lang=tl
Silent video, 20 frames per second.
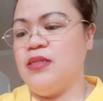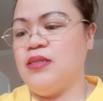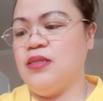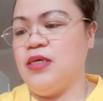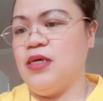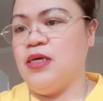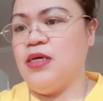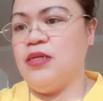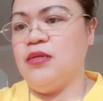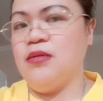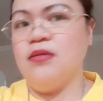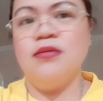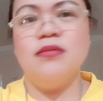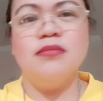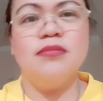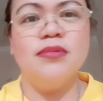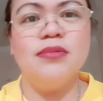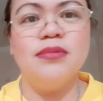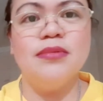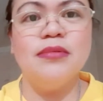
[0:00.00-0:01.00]
natin.
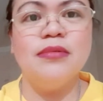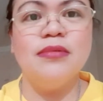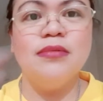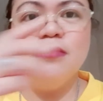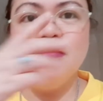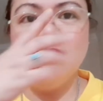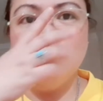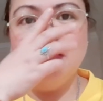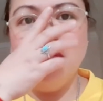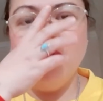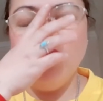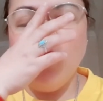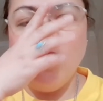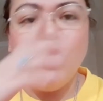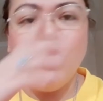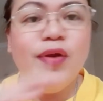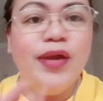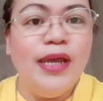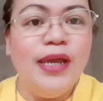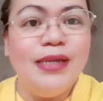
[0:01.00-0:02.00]

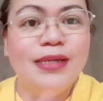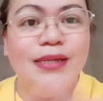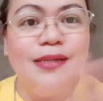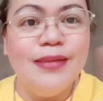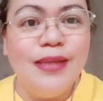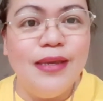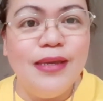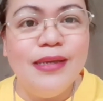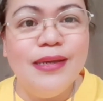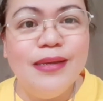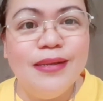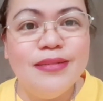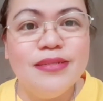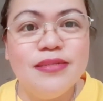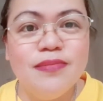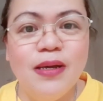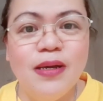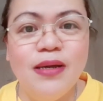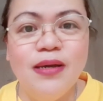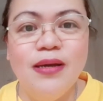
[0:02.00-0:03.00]
Before anything
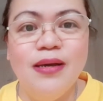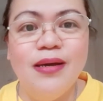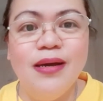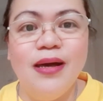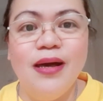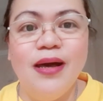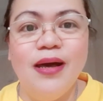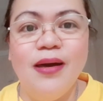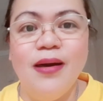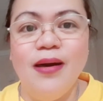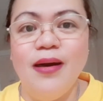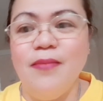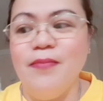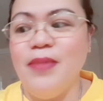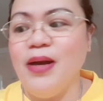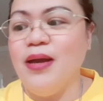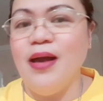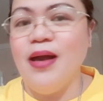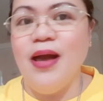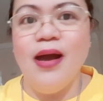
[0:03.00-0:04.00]
else mag
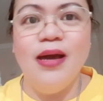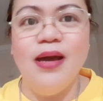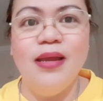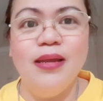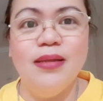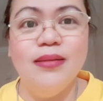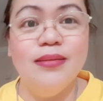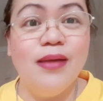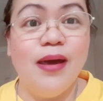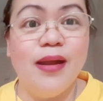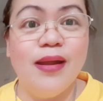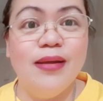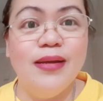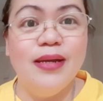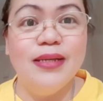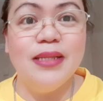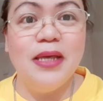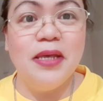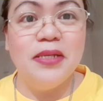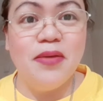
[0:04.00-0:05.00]
magkakalantaran
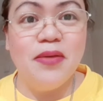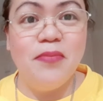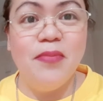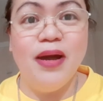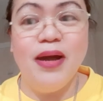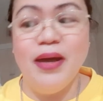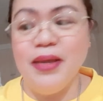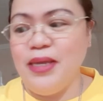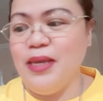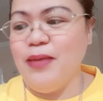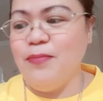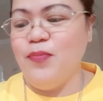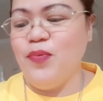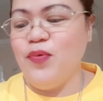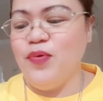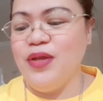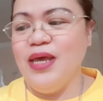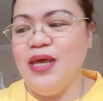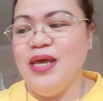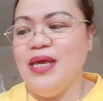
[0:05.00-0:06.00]
na tayo sa mga
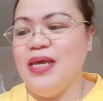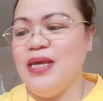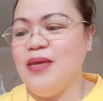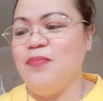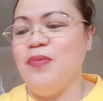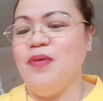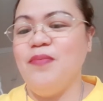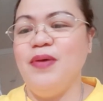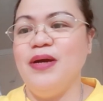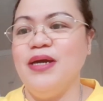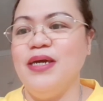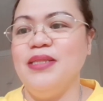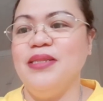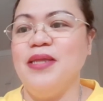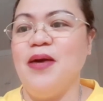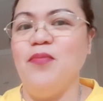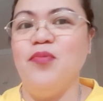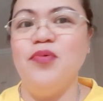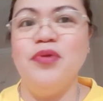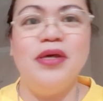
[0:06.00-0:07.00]
ipot,
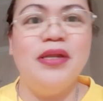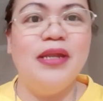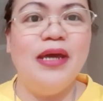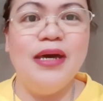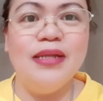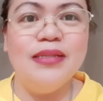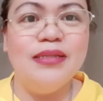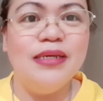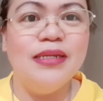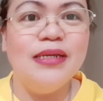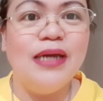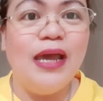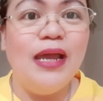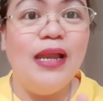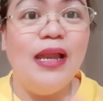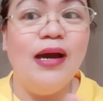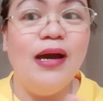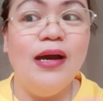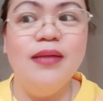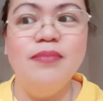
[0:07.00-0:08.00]
ipapakita muna natin
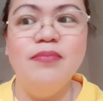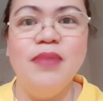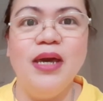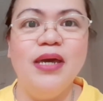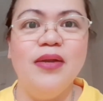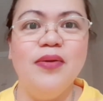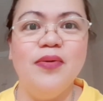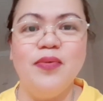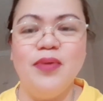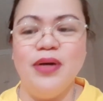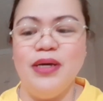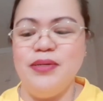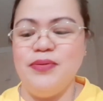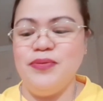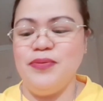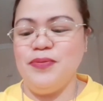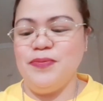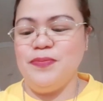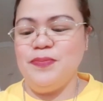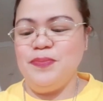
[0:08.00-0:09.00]
kailangan mayroong
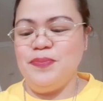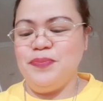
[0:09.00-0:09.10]
ano